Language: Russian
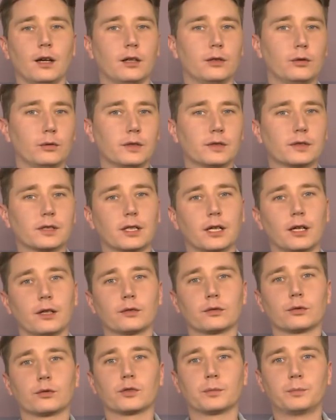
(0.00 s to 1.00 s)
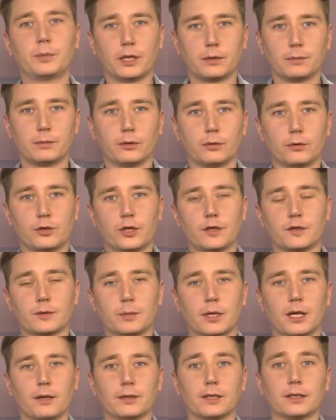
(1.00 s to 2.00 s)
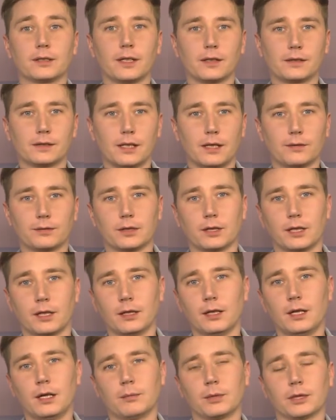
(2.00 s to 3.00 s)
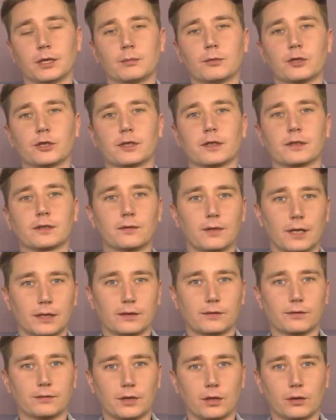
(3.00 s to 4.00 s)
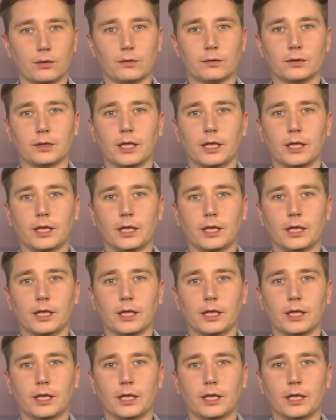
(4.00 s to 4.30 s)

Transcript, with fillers: Люди стараются успеть получить справки до завтра, потому что с 22